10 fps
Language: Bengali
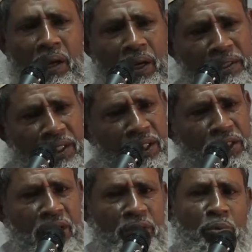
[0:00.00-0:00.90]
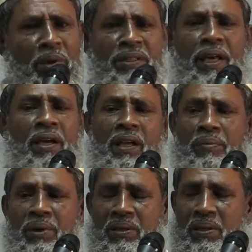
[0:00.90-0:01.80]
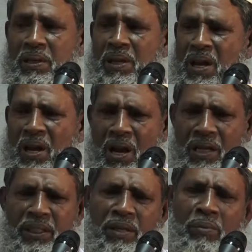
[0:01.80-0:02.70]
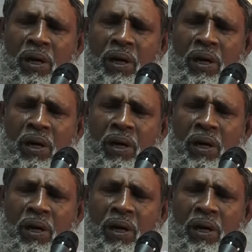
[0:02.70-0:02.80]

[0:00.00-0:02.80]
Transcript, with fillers: এই জিনিসটা তোমার থেকে যাবে আজকের